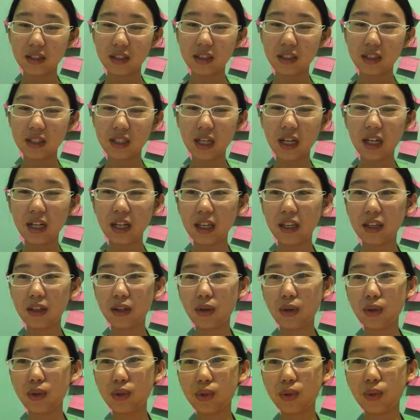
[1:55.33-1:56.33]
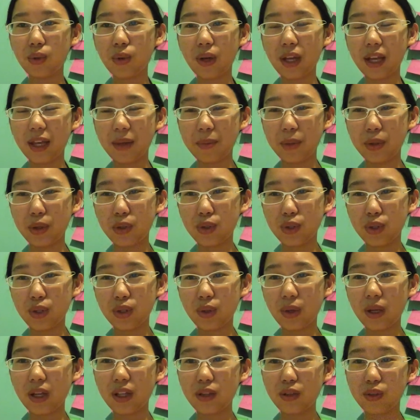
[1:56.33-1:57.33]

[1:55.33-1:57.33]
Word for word: 十二点以后如果还没睡的话，